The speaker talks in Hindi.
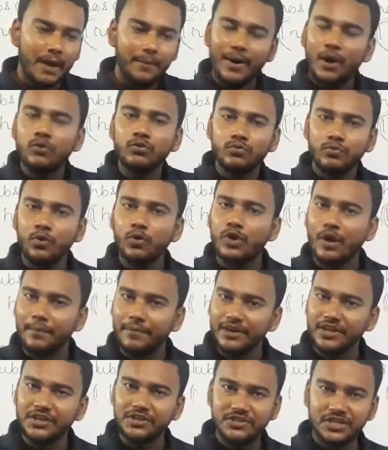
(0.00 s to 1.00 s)
अमाउंट वो
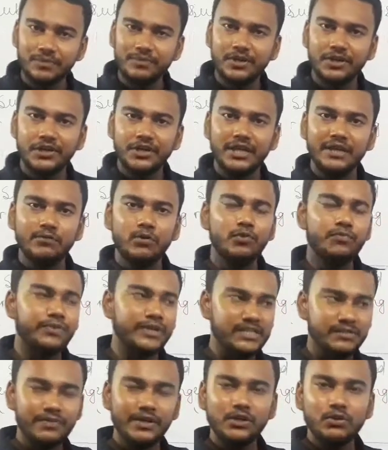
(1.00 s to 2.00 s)
कंपनी रिसीव करेगी वो
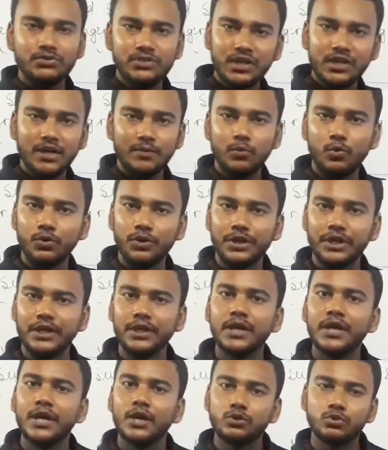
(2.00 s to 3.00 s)
फेस वैल्यू से कम होगी
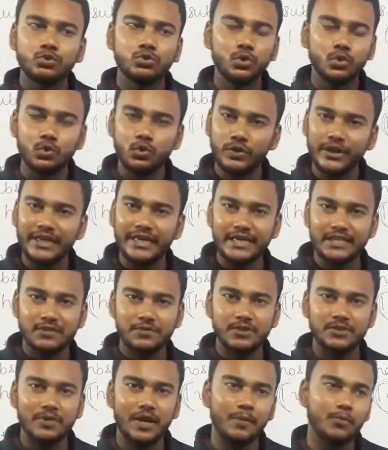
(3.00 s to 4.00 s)
तो दोनों ही
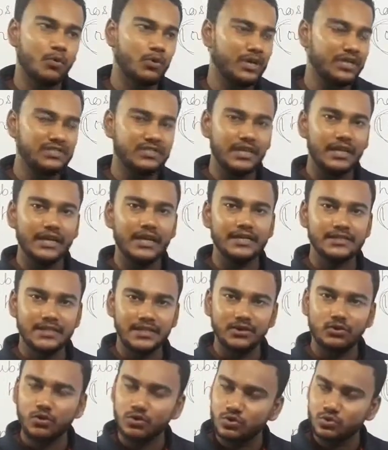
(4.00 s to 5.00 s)
केसेस में हम लोग किस तरीके से
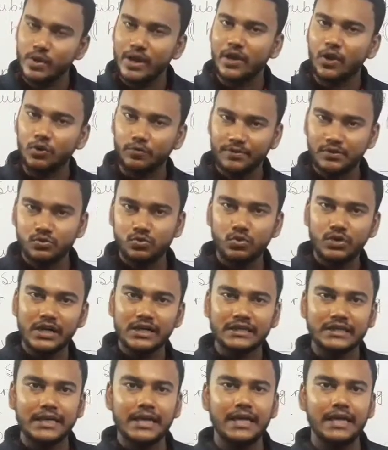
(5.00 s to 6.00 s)
नोट्स टू अकाउंट में शो
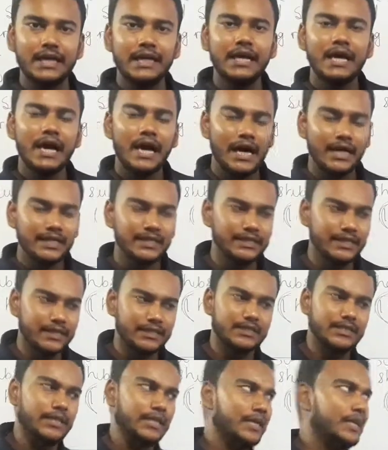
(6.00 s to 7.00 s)
करते हैं आइए
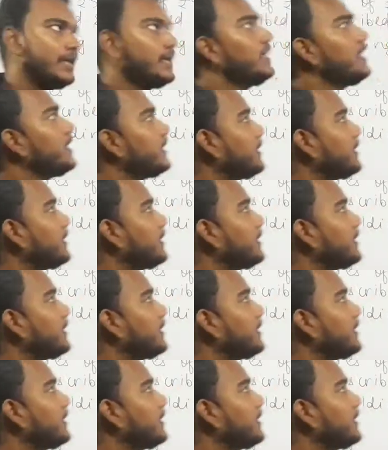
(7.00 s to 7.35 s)
देखते हैं